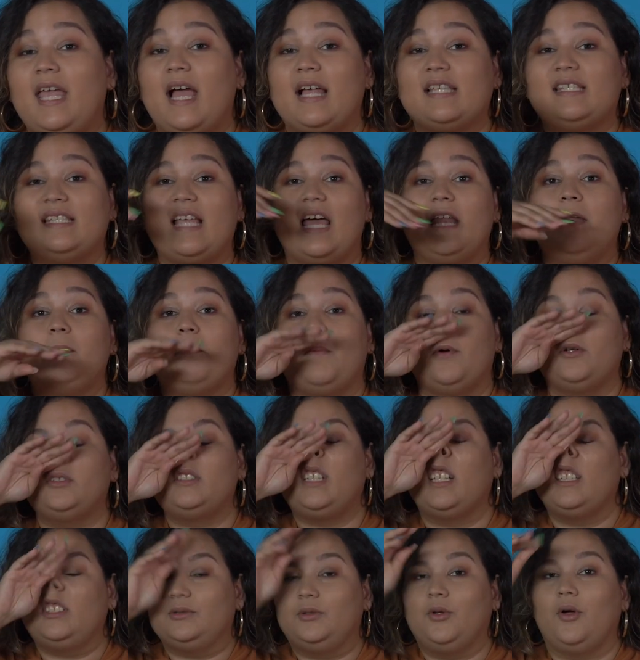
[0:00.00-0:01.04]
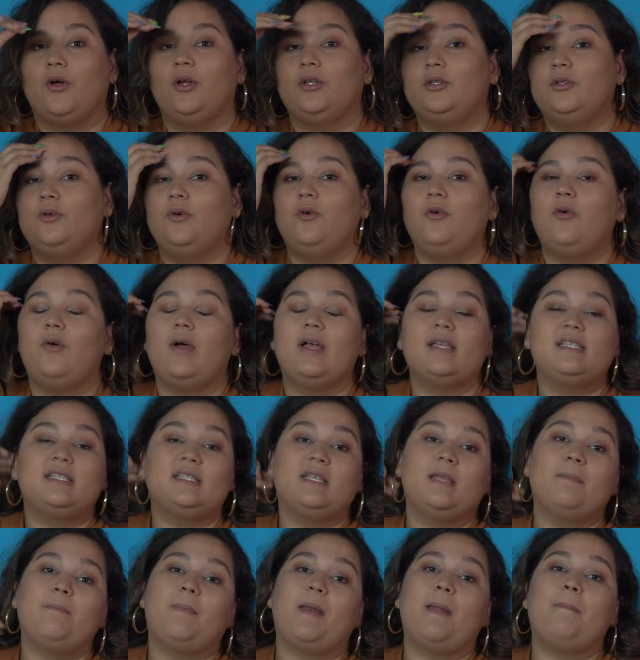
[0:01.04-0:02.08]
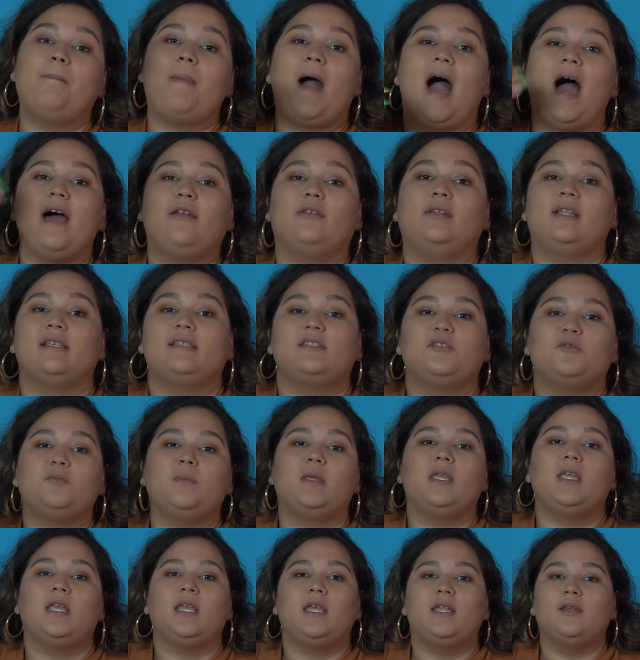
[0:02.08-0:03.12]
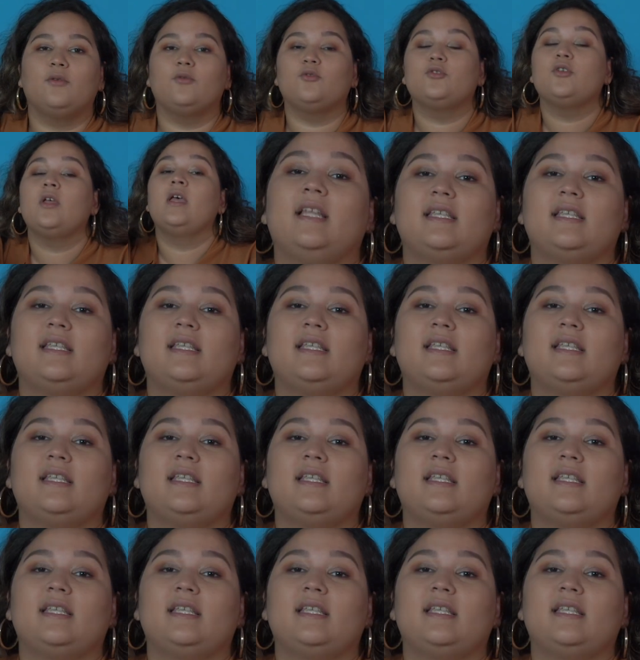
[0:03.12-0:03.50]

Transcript: E a série mostra todo esse preparo desses meninos,